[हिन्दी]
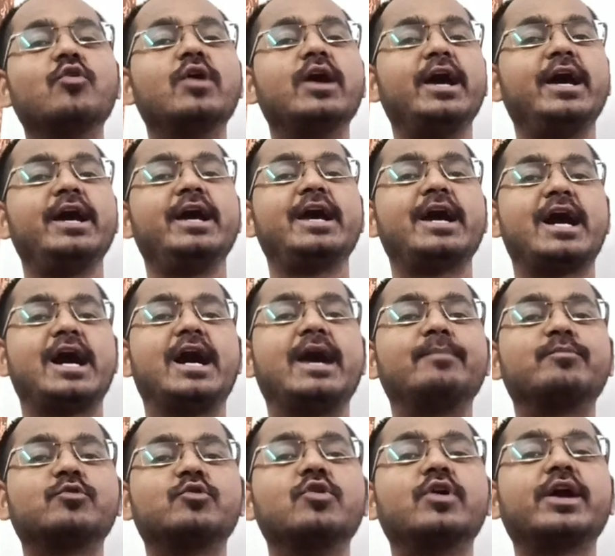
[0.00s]
वो है
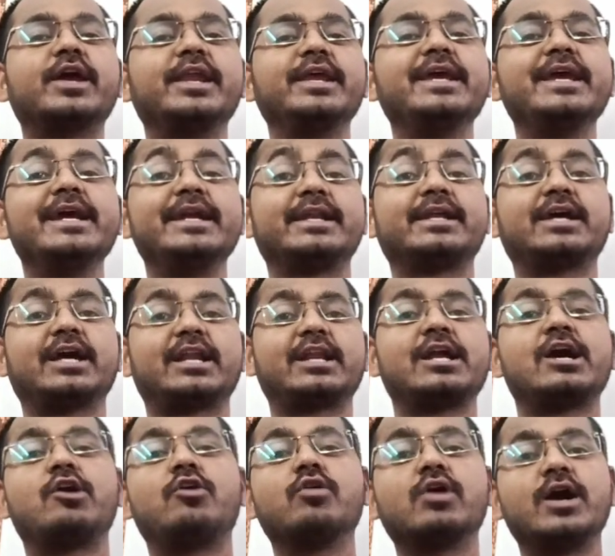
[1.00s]
आपको क्रिएट
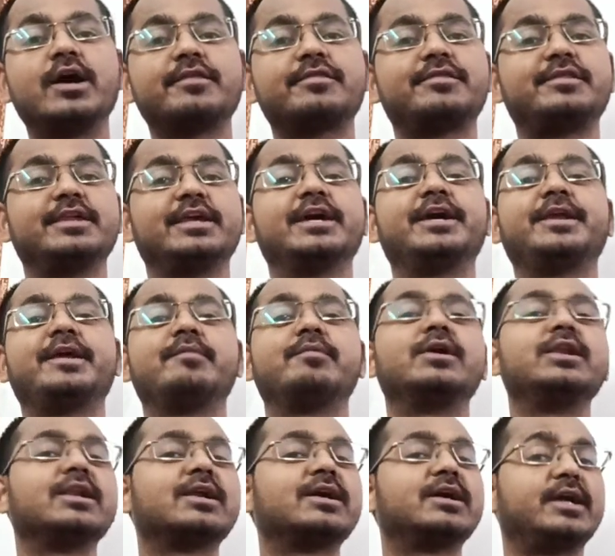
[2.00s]
करना होगा
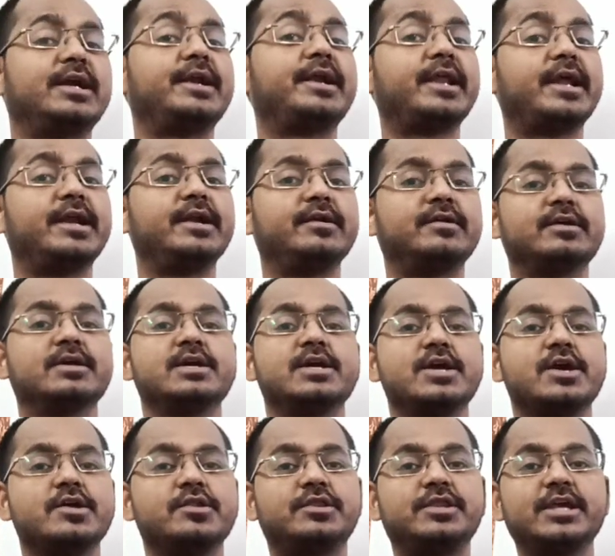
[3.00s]
शेयरेबल कंटेंट
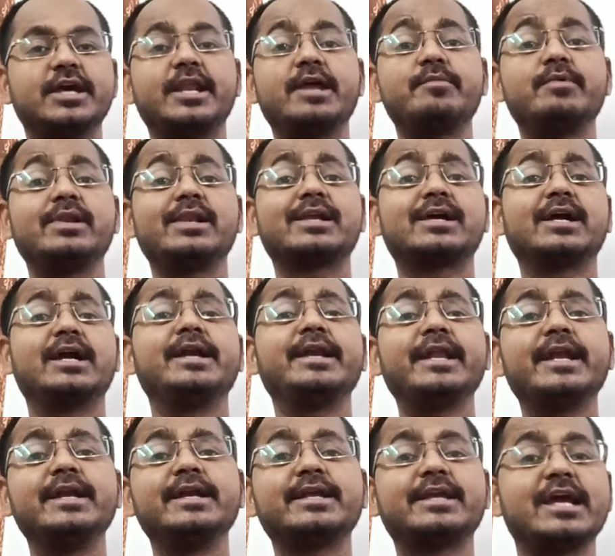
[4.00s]
शेयरेबल
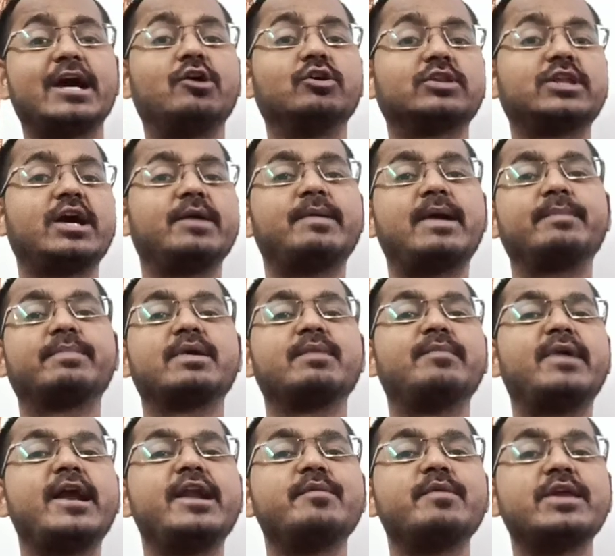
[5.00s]
कंटेंट क्या होता है आपके
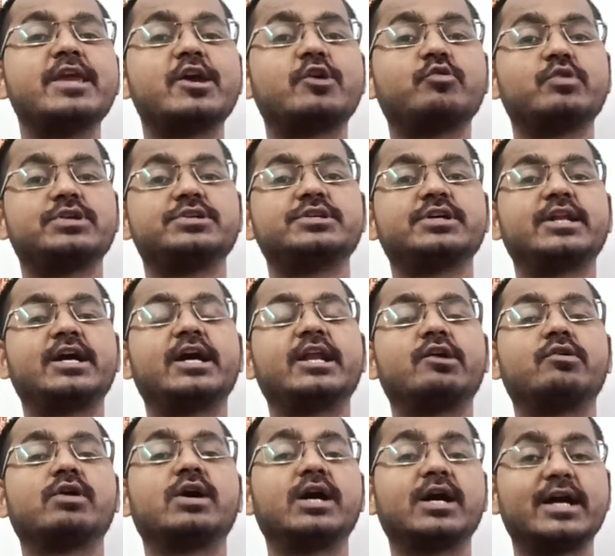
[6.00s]
माइंड में ये क्वेश्चन आ रहा
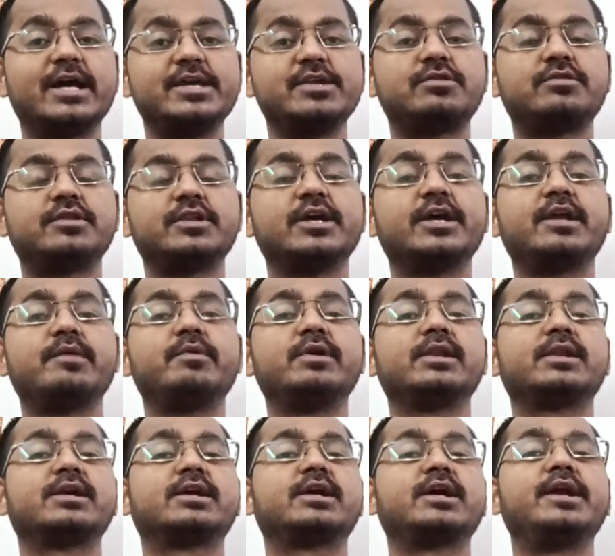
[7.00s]
होगा गाइज शेयरेबल
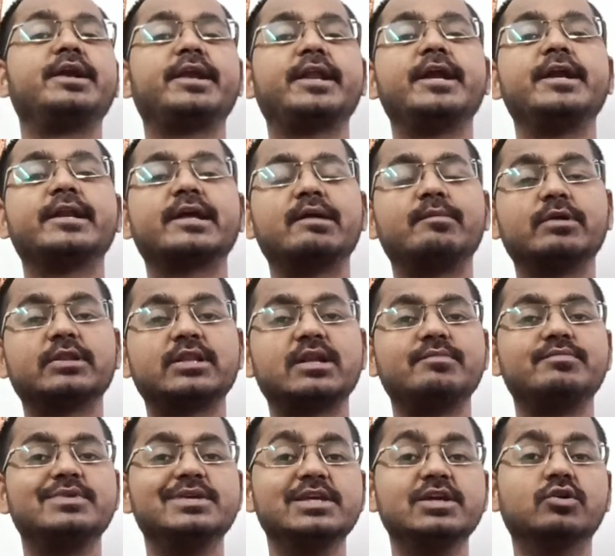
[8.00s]
कंटेंट का
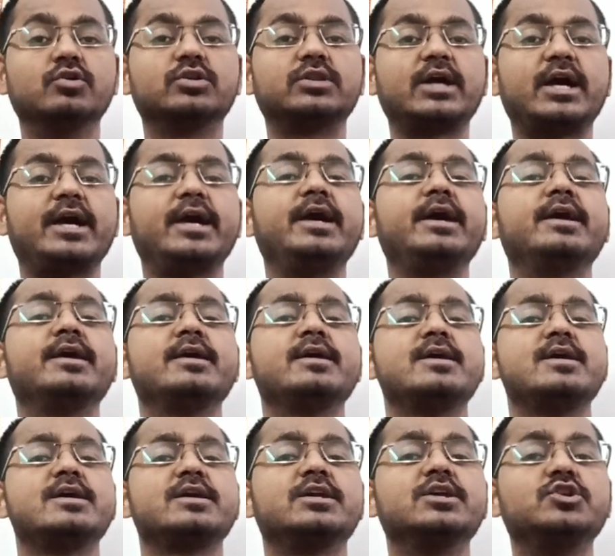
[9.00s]
मतलब ये होता है
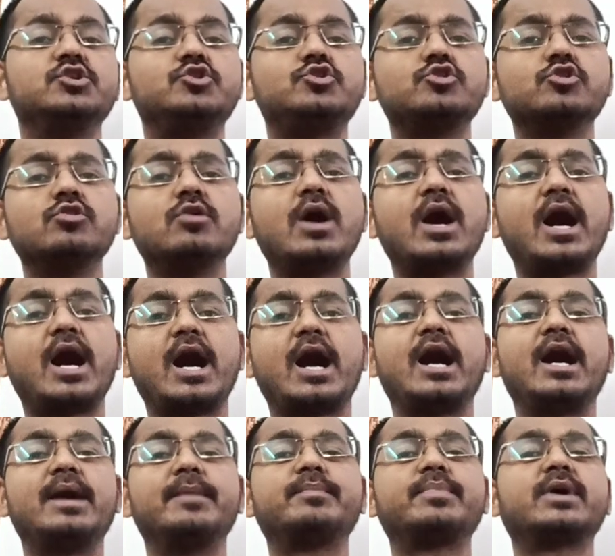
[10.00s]
कि जो
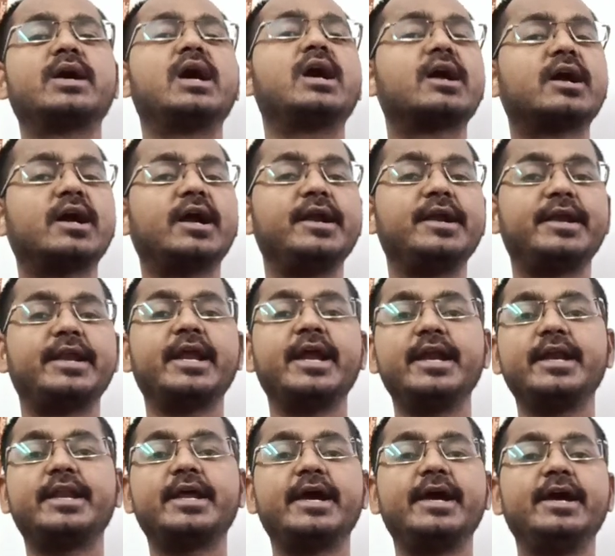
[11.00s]
आपका
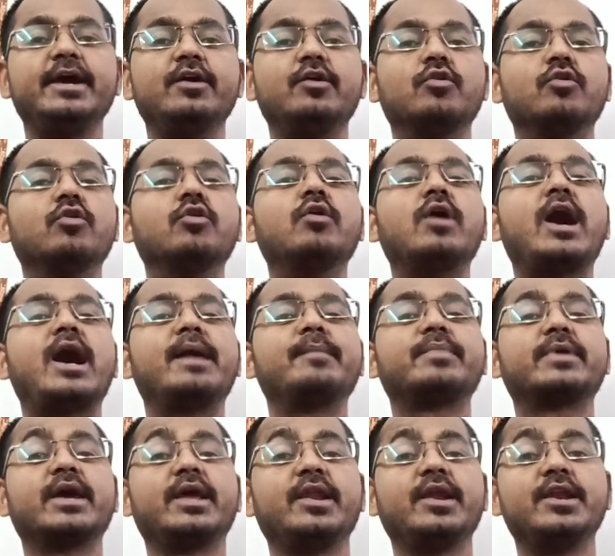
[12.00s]
कंटेंट है वो
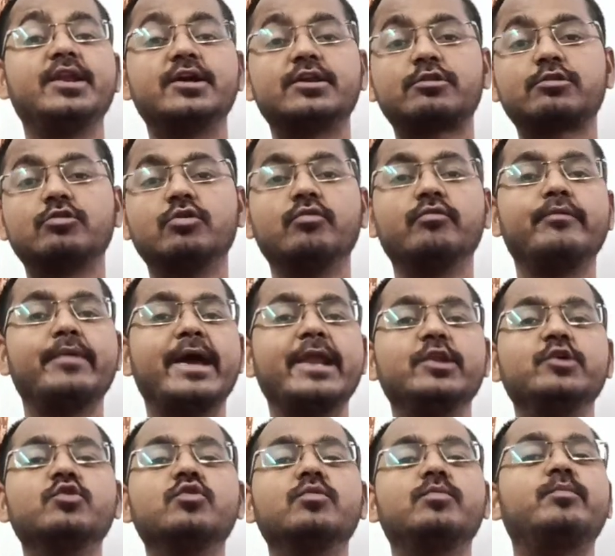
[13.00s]
आपके रीडर्स को
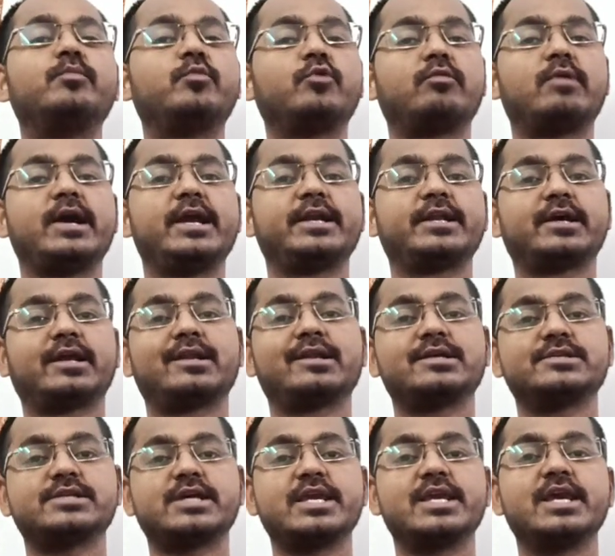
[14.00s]
वैल्यू प्रोवाइड करना
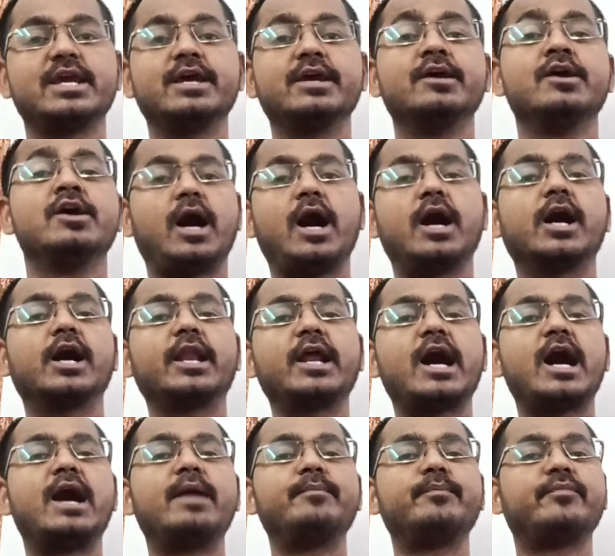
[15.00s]
चाहिए अगर
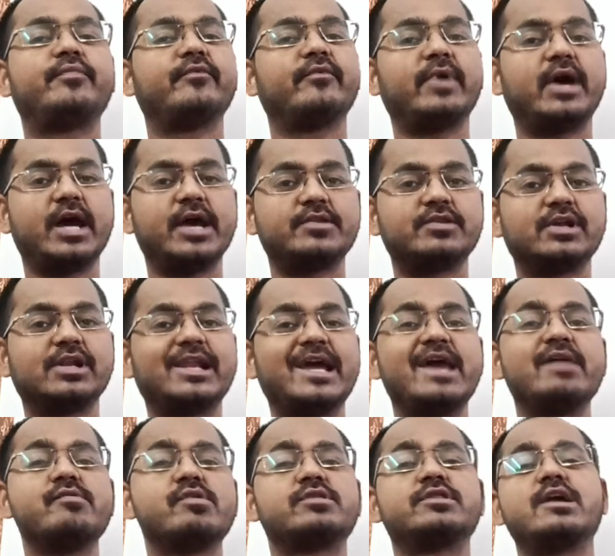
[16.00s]
आप एज अ
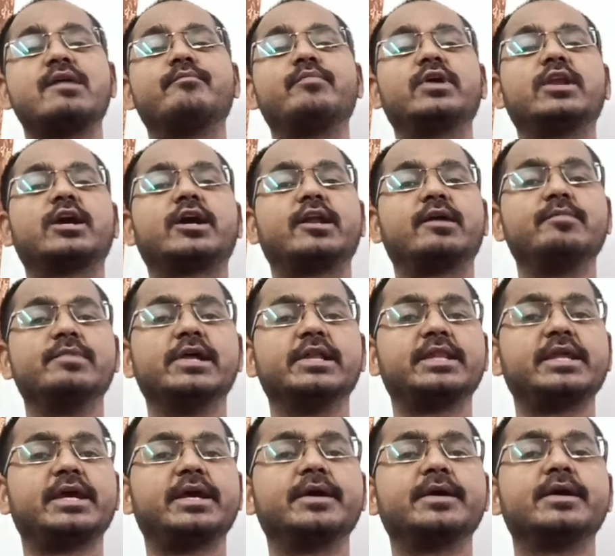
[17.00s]
लाइव एग्जाम्पल अगर हम
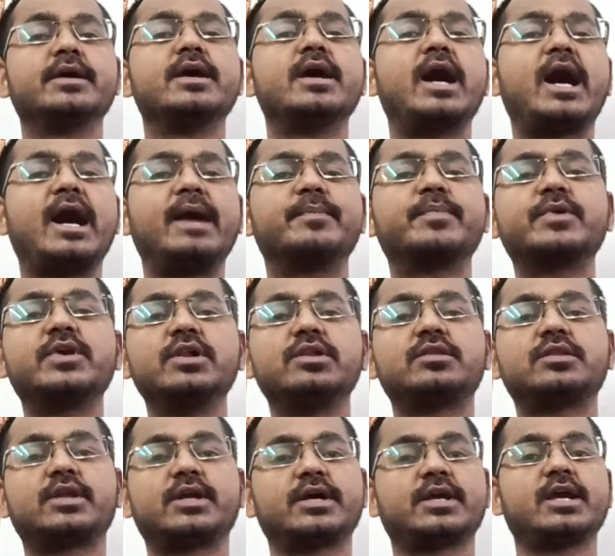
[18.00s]
लेते हैं आप
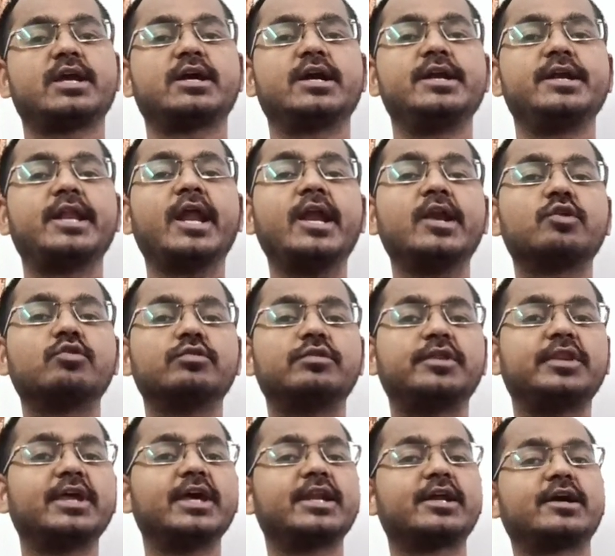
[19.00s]
किस तरह के कंटेंट को
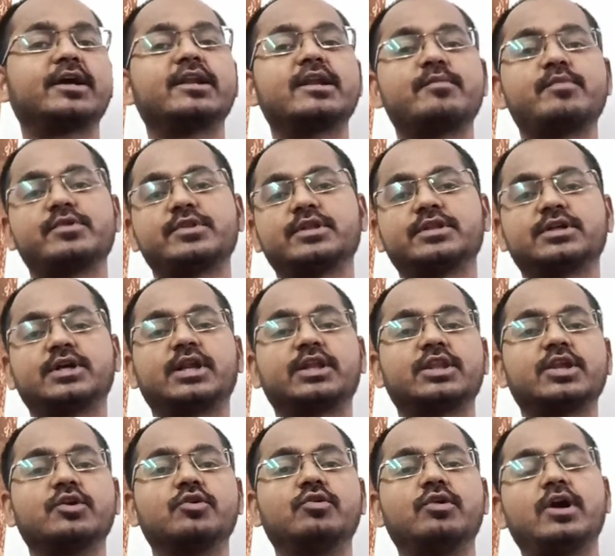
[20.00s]
शेयर करना पसंद
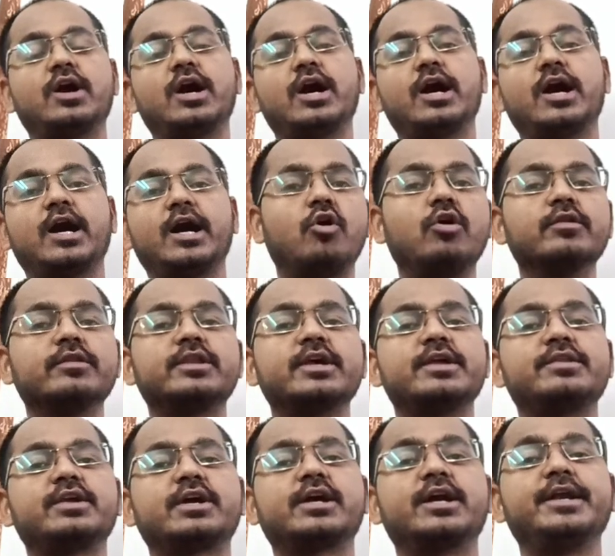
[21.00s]
करते हो कौन से
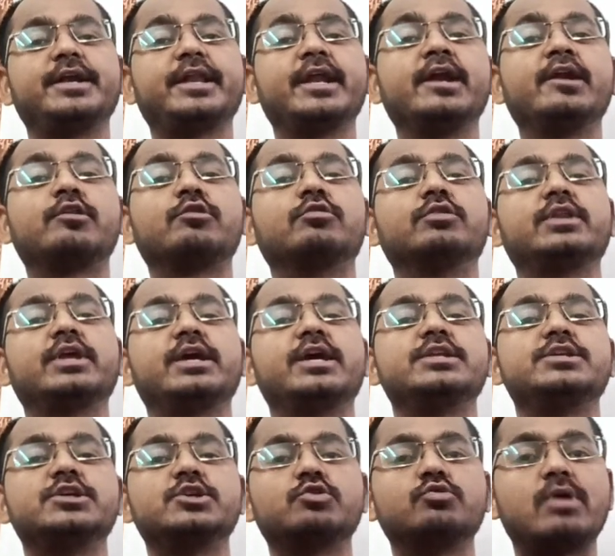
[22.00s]
ऐसे कंटेंट्स होते
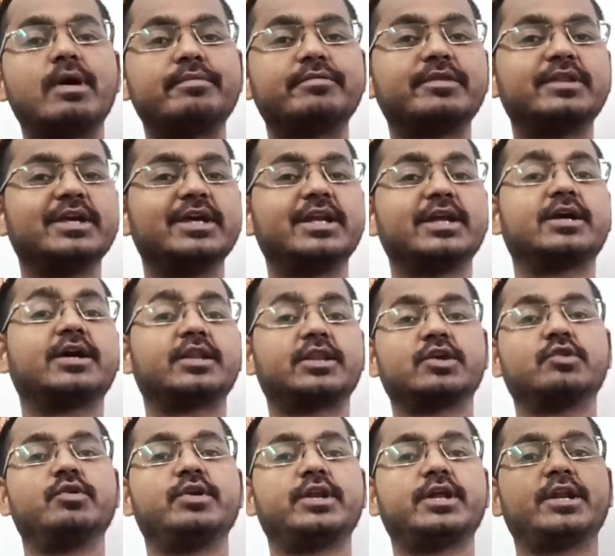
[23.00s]
हैं जिनको आप शेयर
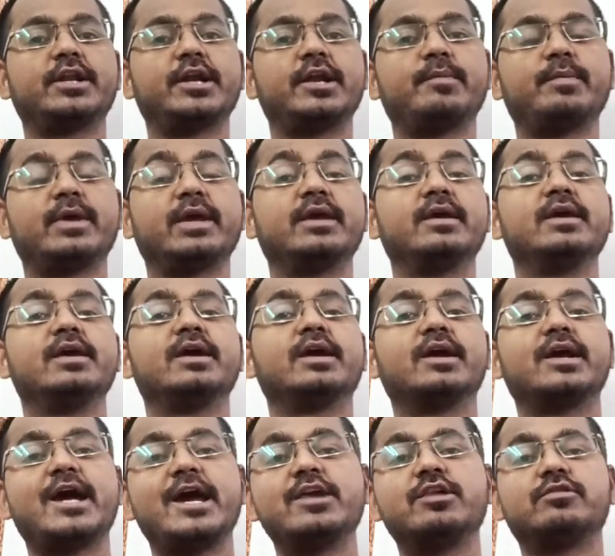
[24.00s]
करते हो इंटरनेट पे
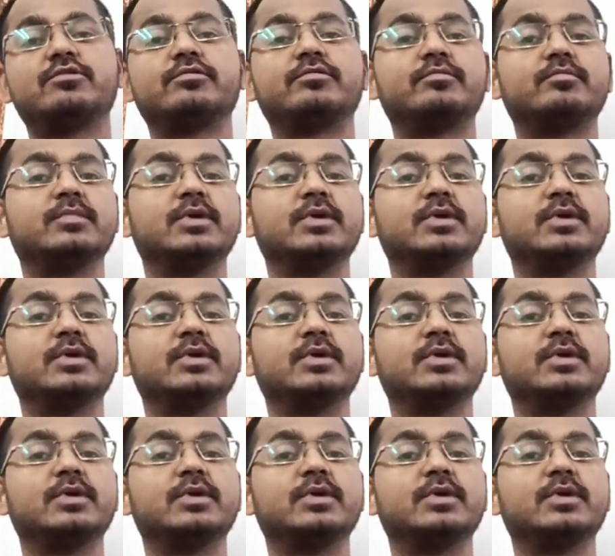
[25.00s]
गाइस